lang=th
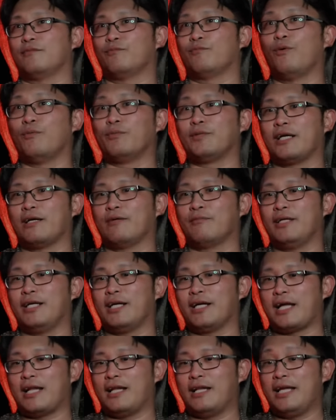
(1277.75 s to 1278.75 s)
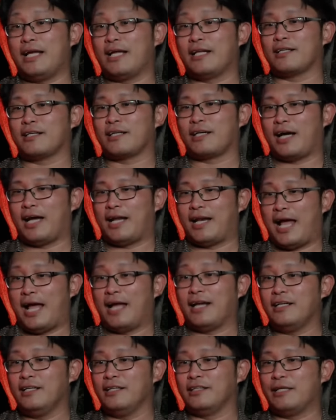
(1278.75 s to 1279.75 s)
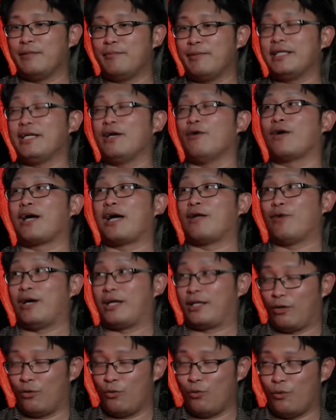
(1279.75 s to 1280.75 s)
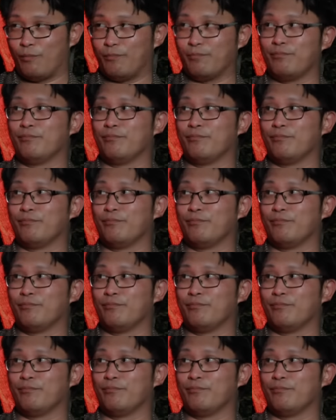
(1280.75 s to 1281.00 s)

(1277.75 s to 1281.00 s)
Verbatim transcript: ผมใช้คำนี้การเรียนคณะหนึ่งที่เป็นเกี่ยวกับวาดรูป